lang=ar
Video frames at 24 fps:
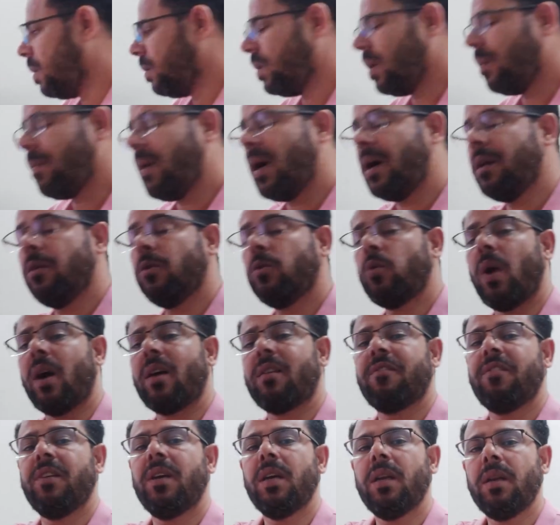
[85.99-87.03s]
طبعا انتوا
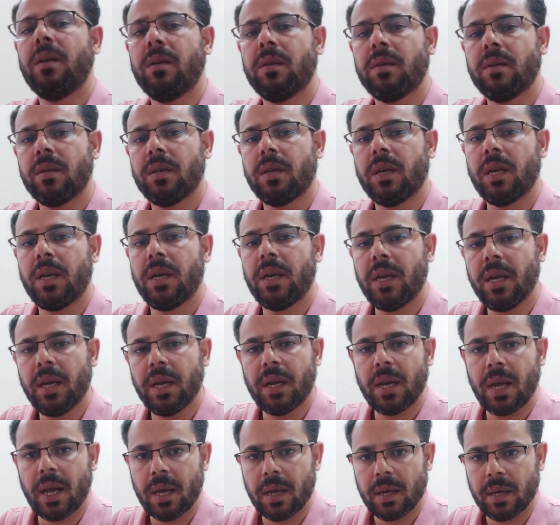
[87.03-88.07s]
عارفين ان
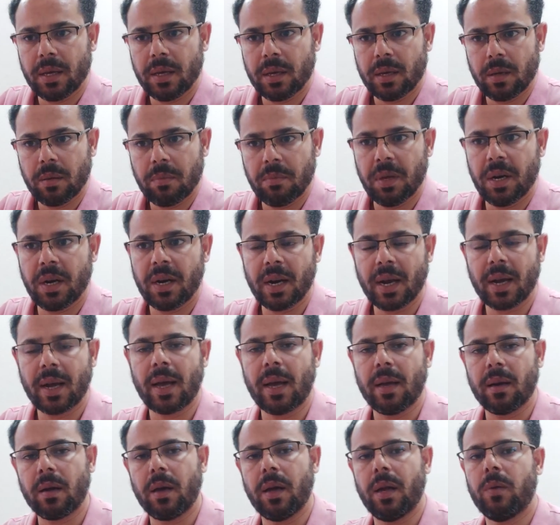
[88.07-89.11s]
احنا بنرجع
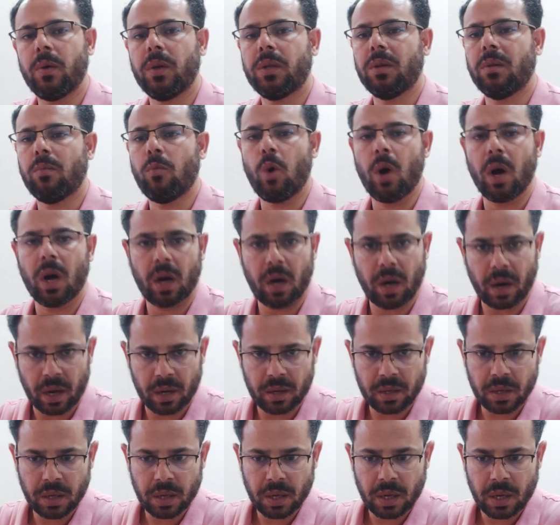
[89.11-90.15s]
القنوات المهكره
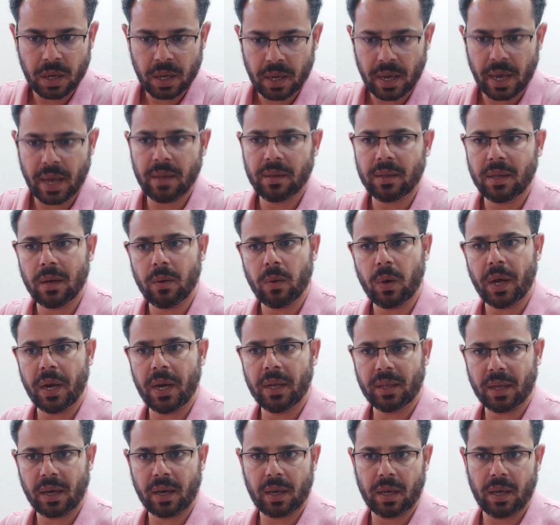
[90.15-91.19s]
يعني انت لو
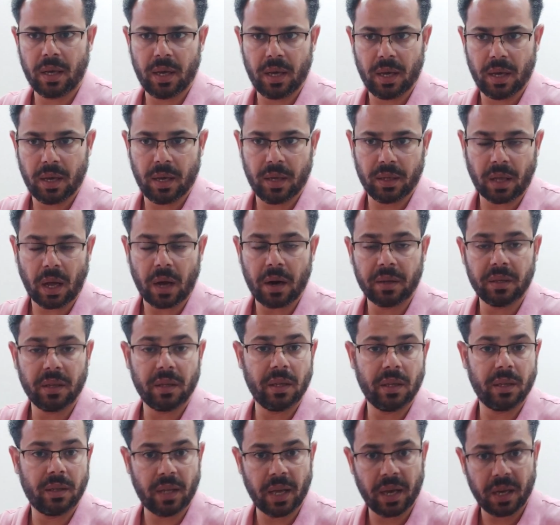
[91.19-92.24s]
قناتك آه،
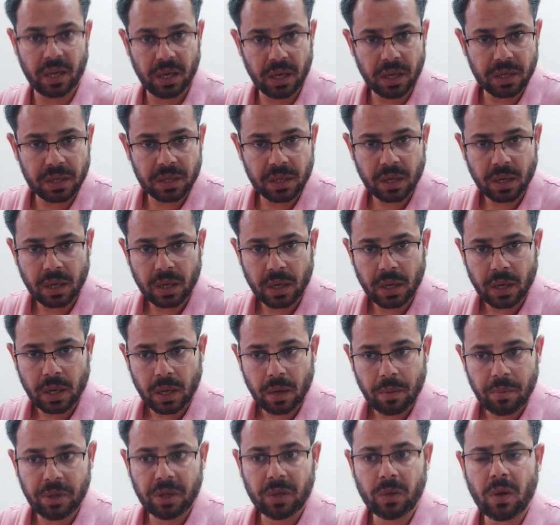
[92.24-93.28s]
اتعرضت للتهكير
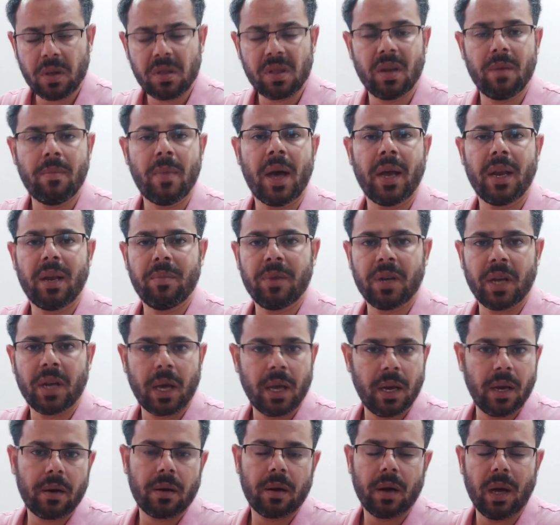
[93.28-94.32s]
بتتواصل معانا من
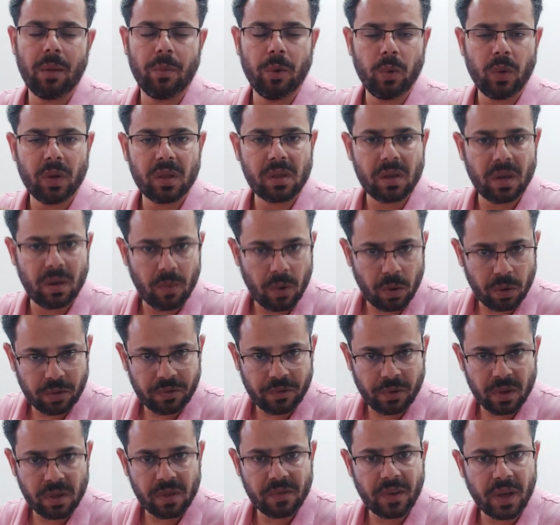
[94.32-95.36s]
خلال رقم الواتس اللي موجود
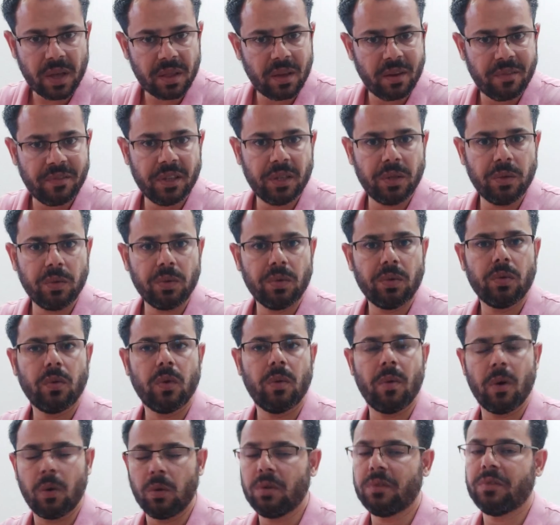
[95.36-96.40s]
في وصف هذا الفيديو
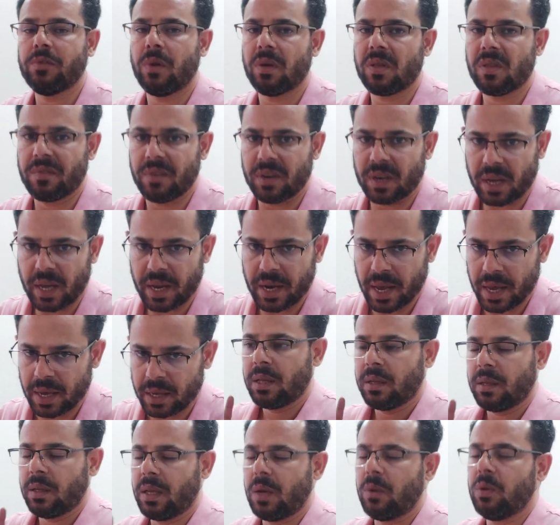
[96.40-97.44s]
وموجود في وصف القناه
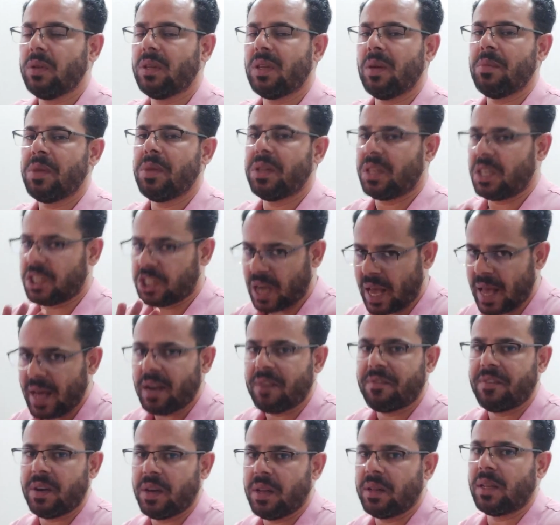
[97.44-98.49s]
لو انت ما انتش
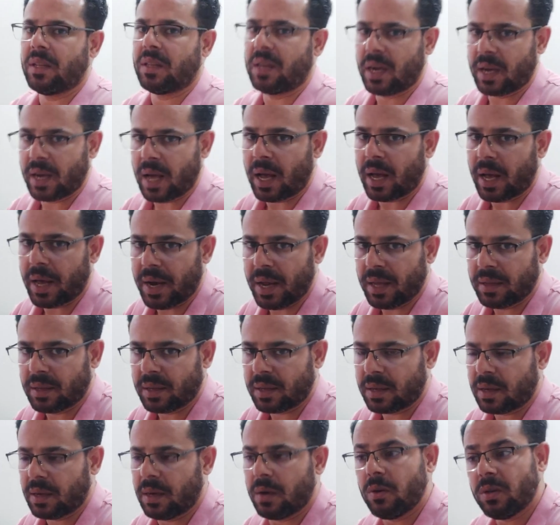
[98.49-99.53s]
عارف ان انت ترجع قناتك
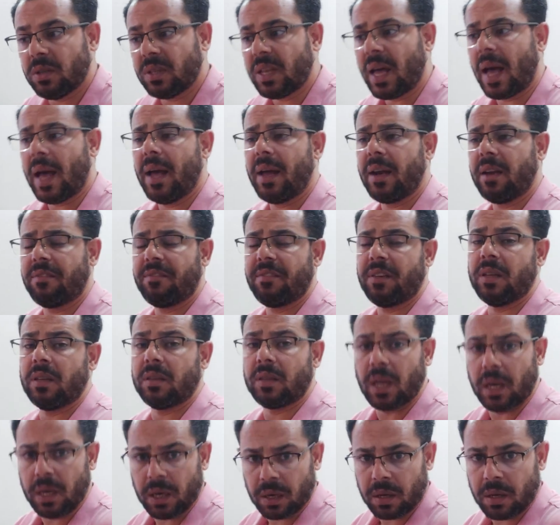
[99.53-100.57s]
لو انت عارف
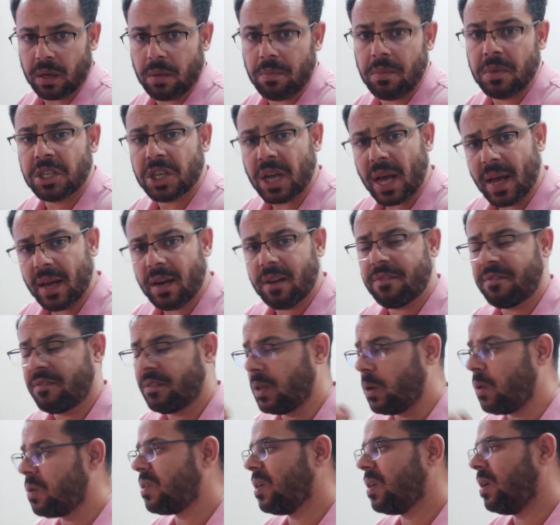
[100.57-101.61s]
انطلق مش عارف
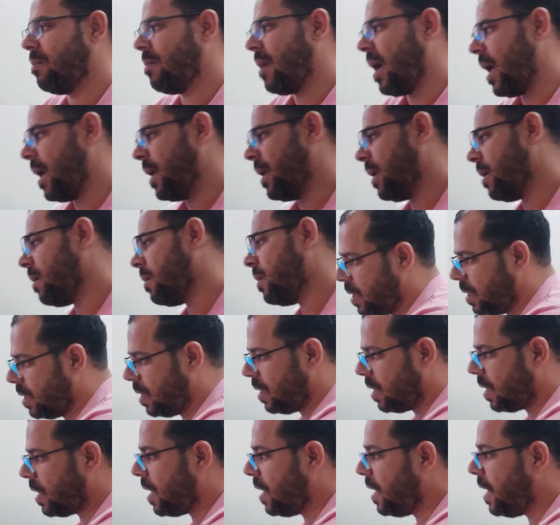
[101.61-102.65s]
تواصل معانا
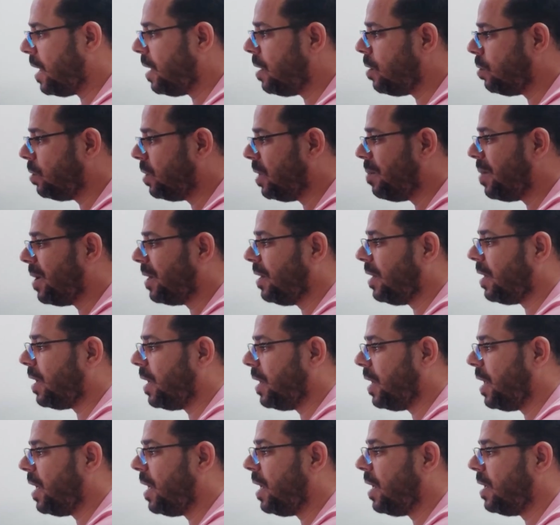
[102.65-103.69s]
القناه اللي قدامك دي
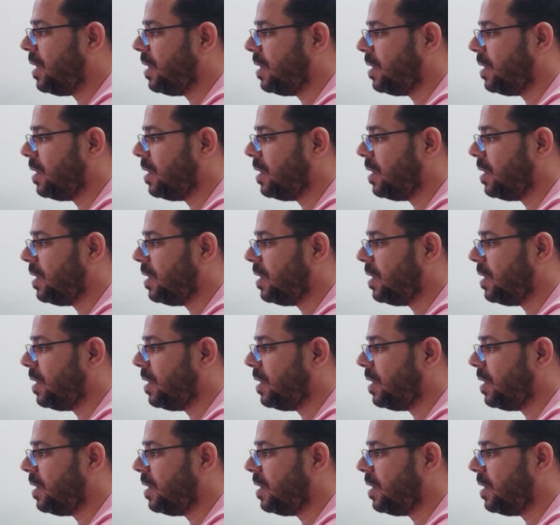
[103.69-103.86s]
قناه